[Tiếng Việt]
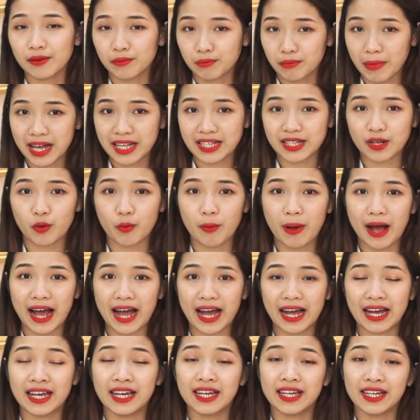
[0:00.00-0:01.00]

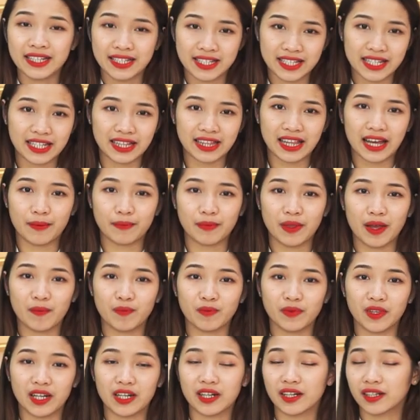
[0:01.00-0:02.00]
363
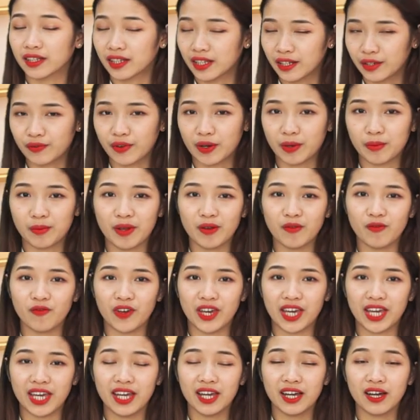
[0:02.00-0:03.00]
985 để được tư vấn miễn
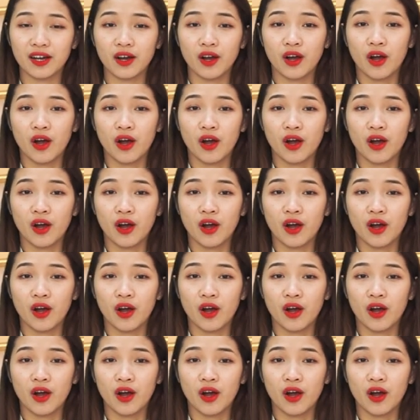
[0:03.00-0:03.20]
phí.